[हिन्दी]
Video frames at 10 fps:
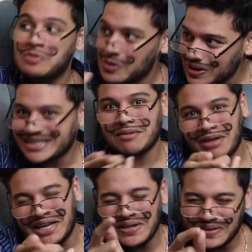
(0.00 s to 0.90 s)
भूख जब
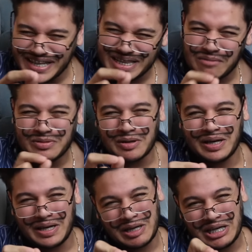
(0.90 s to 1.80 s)
लगी होती है तब
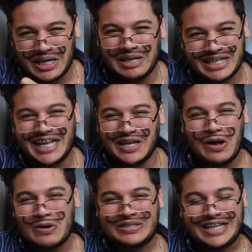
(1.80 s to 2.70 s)
तो, शायद
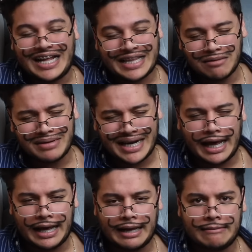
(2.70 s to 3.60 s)
को गुस्सा आता है वरना